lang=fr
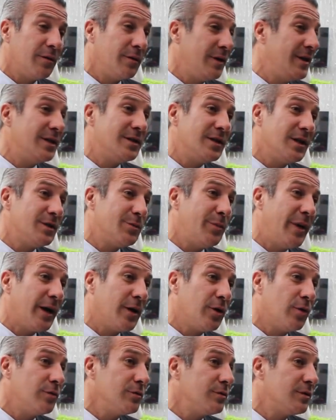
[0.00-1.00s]
des
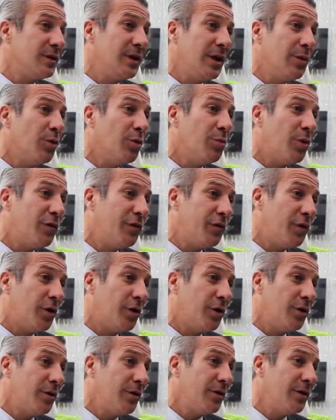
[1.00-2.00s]
expériences, des moments
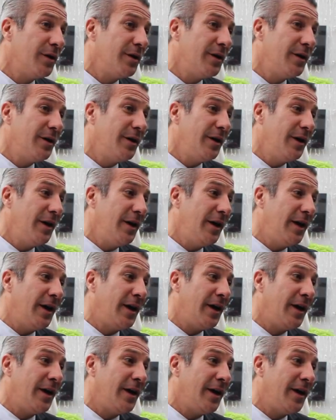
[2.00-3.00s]
forts
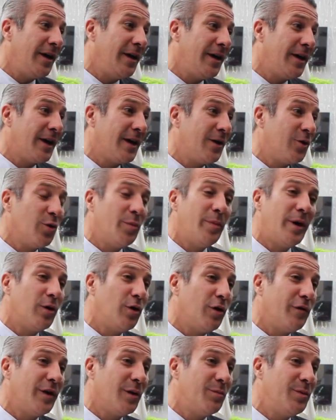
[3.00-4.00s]
et quelque part
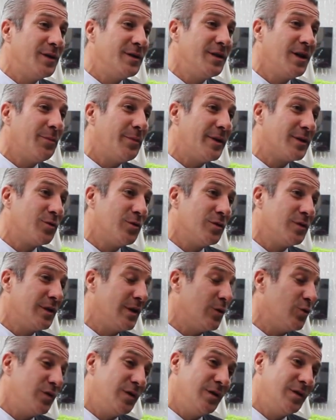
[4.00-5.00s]
leur faire plaisir parce que
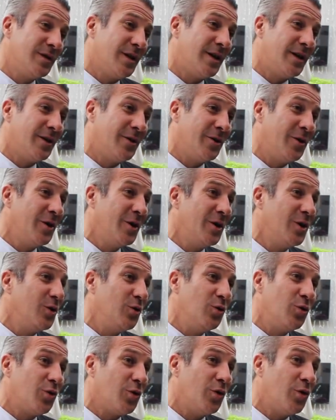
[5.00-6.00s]
c'est aussi ça
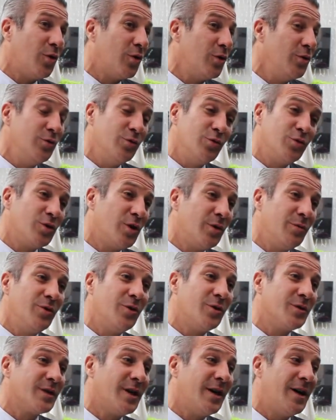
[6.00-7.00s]
notre rôle. Nous sommes
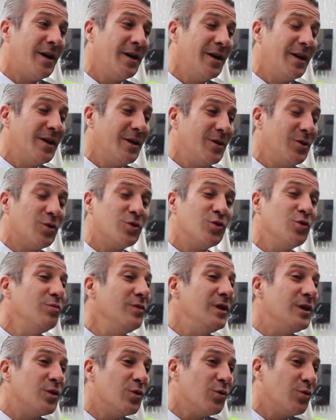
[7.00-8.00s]
dans, une
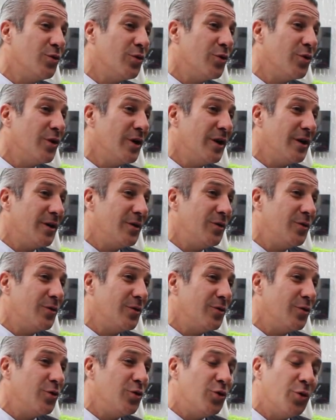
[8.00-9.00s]
mission de,
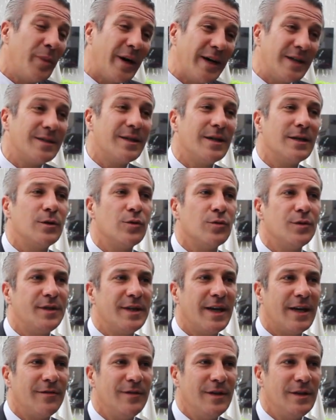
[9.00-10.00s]
de prestation de
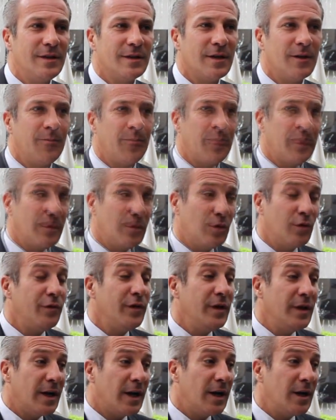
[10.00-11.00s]
service au
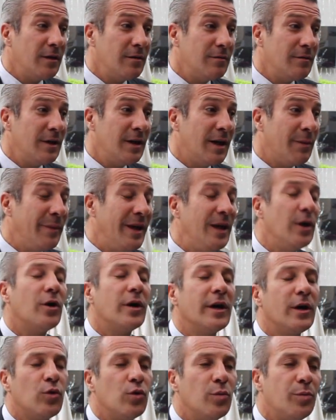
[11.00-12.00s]
final, la meilleure
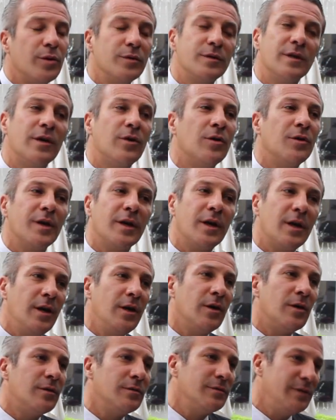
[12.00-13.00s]
récompense, c'est quand un
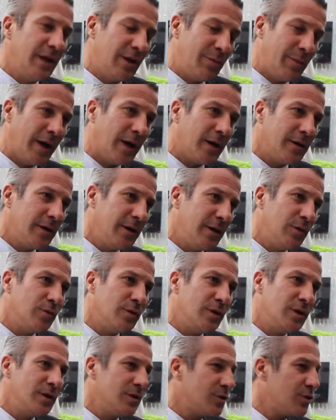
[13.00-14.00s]
client, il part, il nous
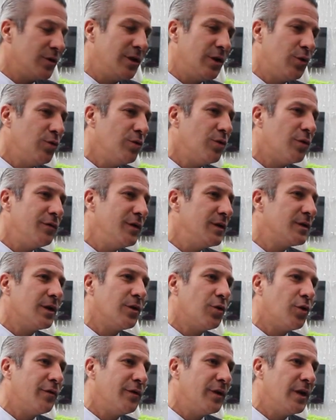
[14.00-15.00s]
dit « je n'ai qu'une envie, c'est
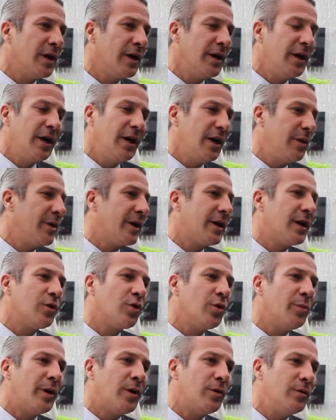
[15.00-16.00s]
de revenir », et bien
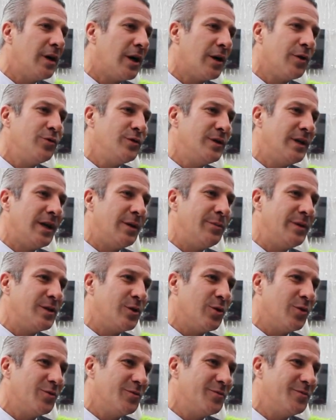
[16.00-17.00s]
quelque part, on a réussi la
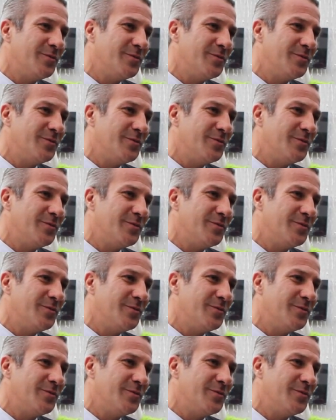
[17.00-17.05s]
mission.